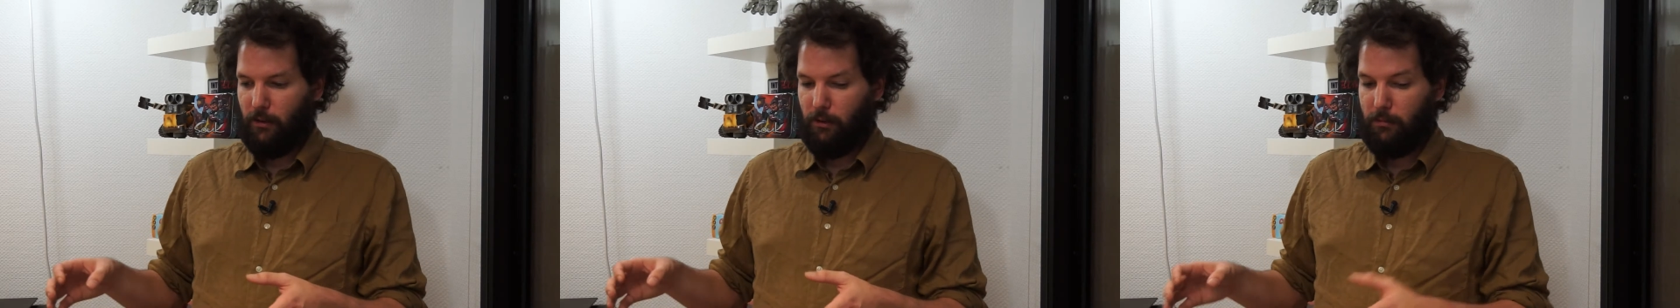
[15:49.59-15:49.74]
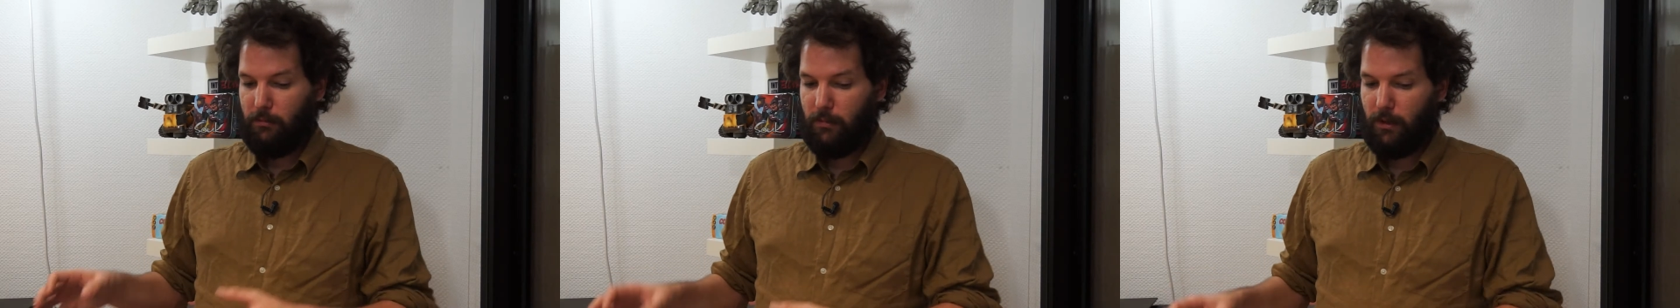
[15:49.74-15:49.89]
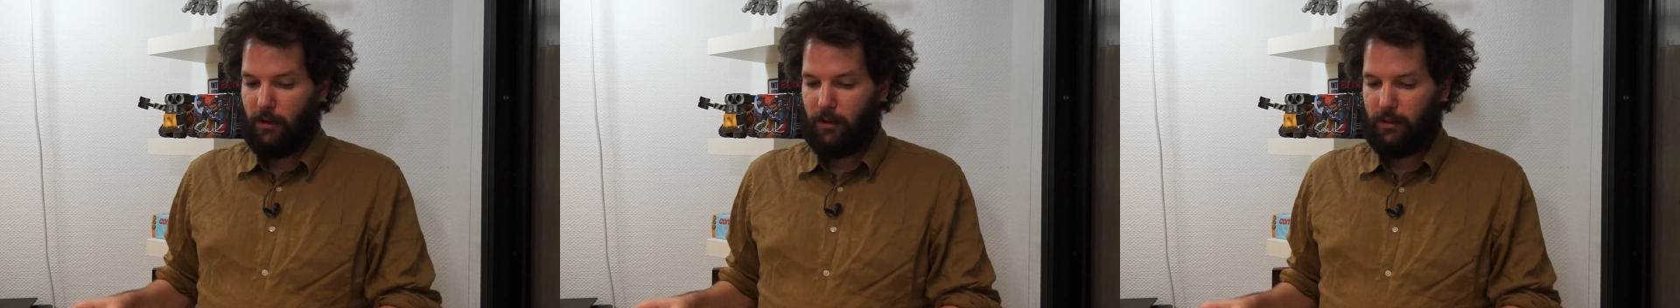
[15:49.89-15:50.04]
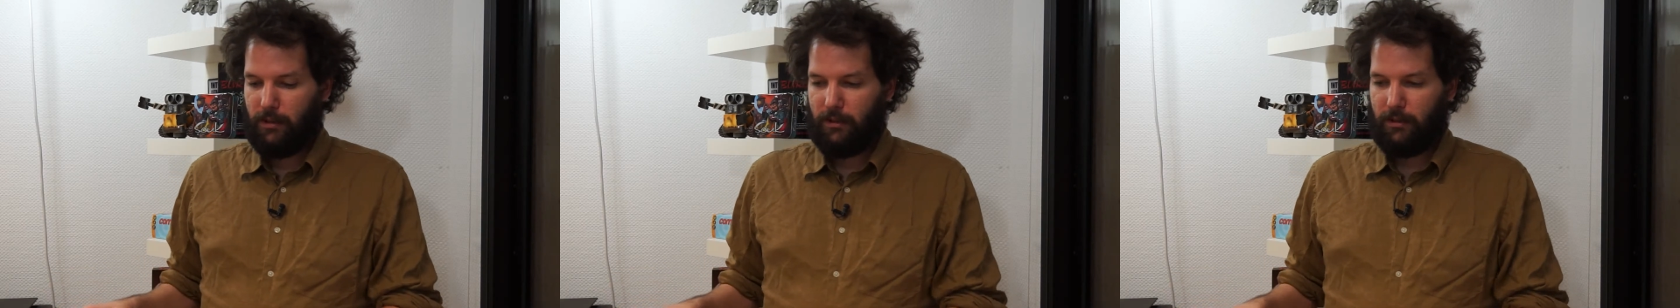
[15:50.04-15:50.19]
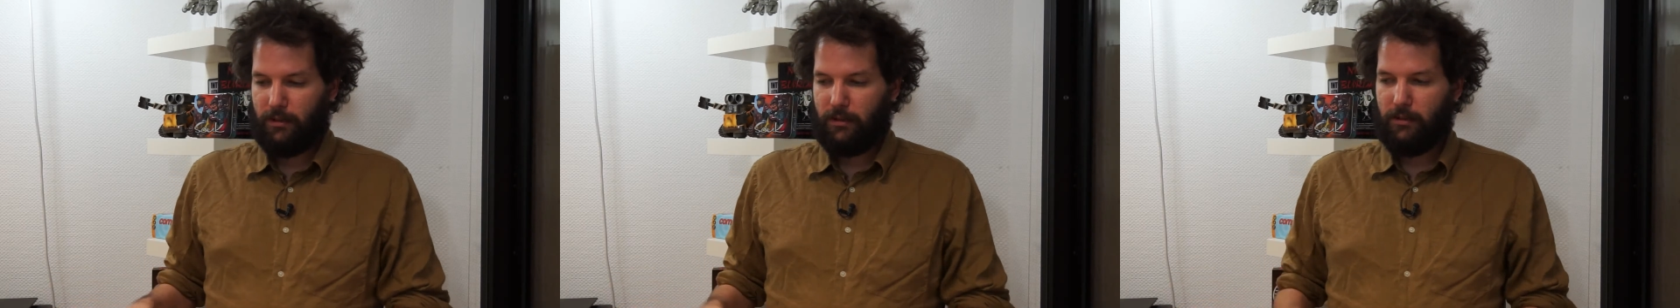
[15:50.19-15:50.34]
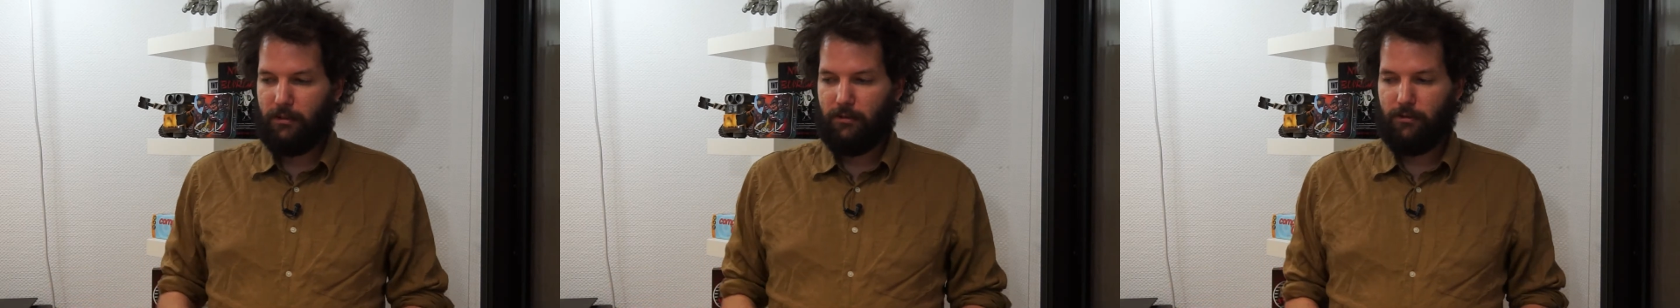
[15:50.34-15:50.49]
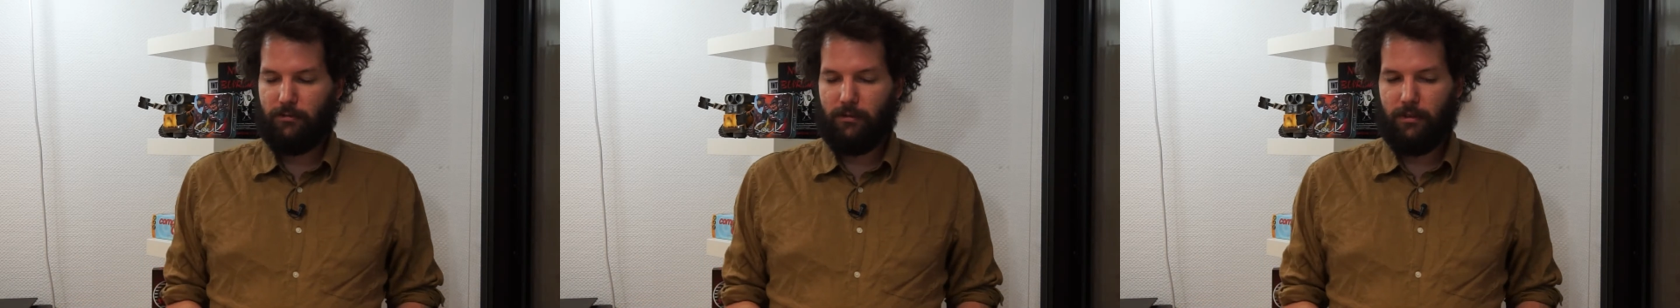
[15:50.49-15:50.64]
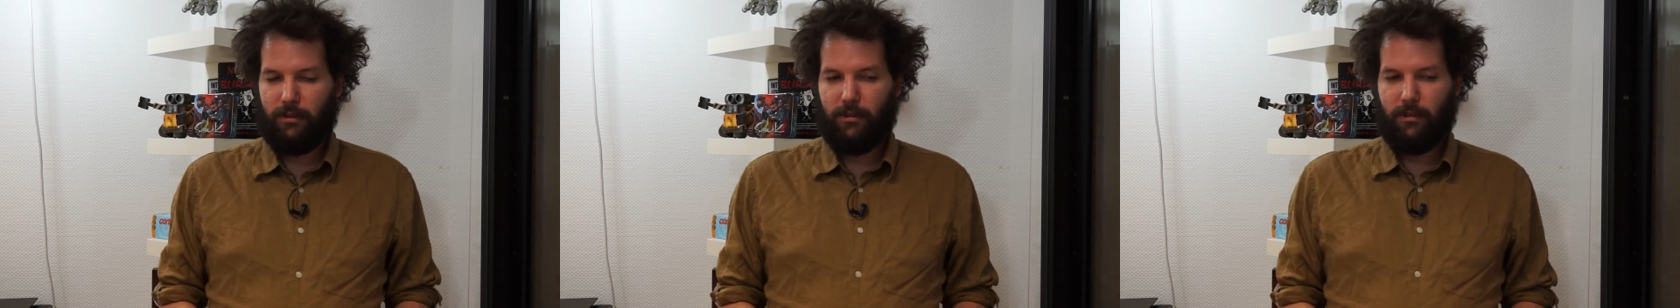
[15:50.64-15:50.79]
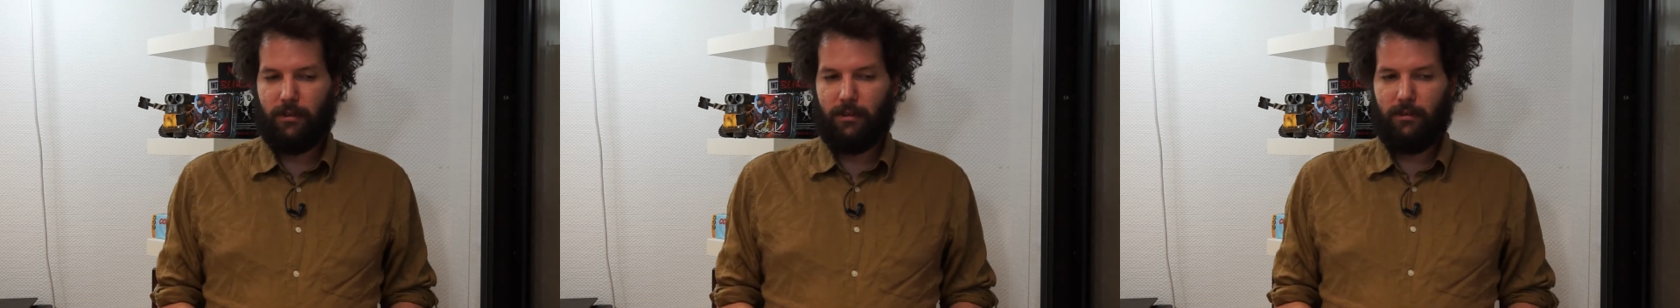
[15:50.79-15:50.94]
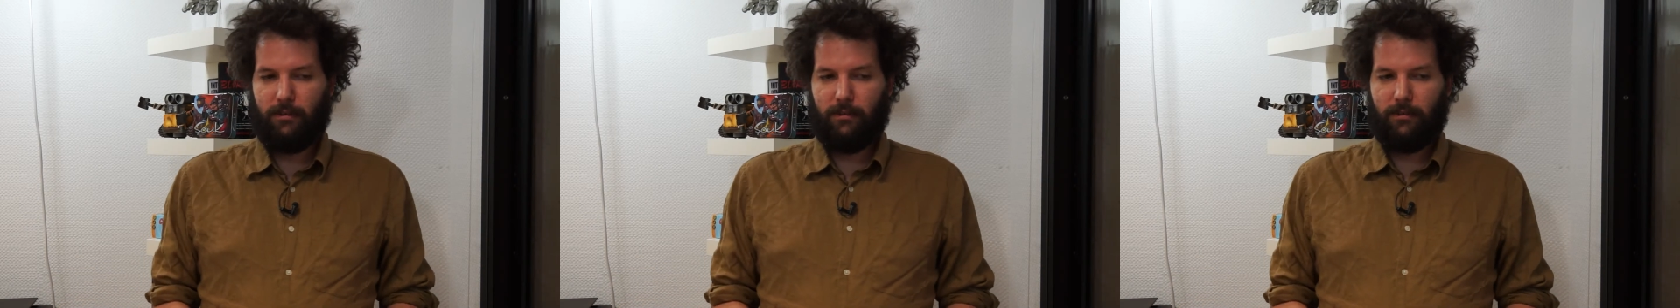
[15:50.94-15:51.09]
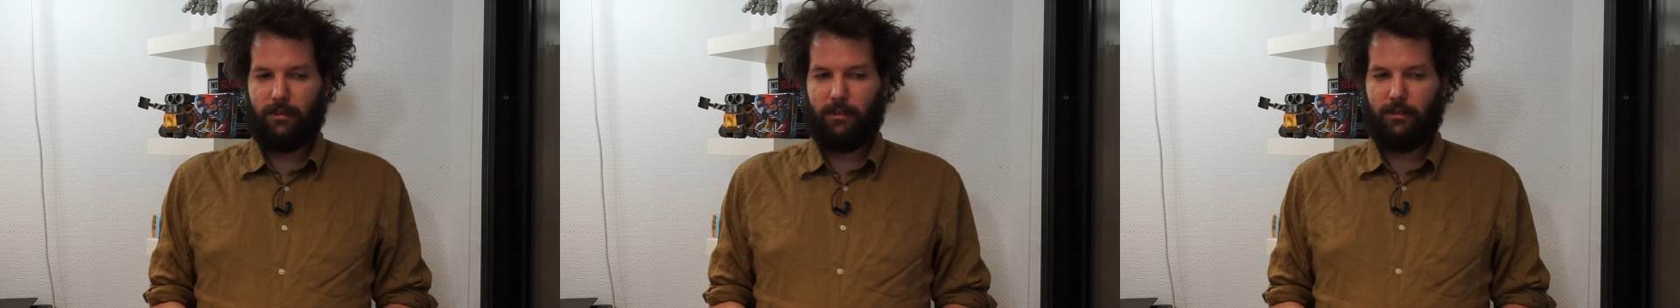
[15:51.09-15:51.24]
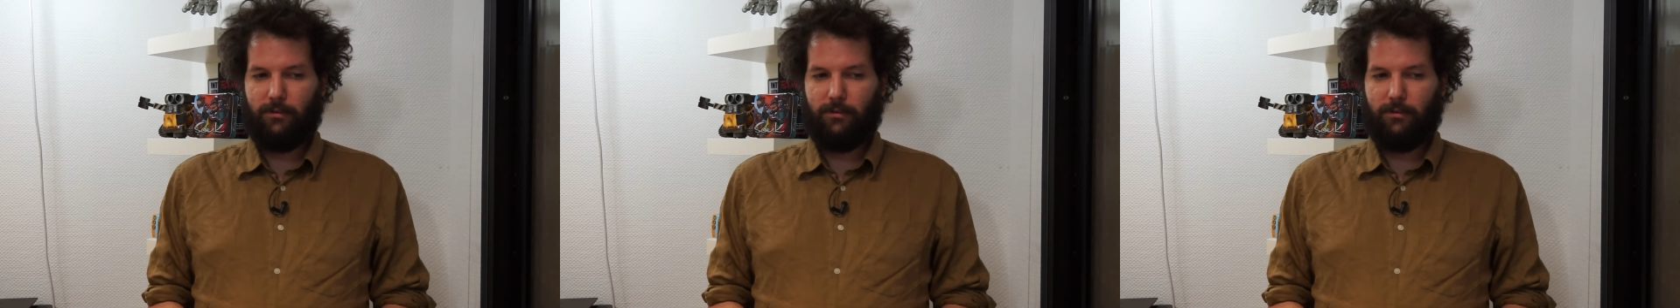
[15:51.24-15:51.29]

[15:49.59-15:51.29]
Humberling qui jouait, euh,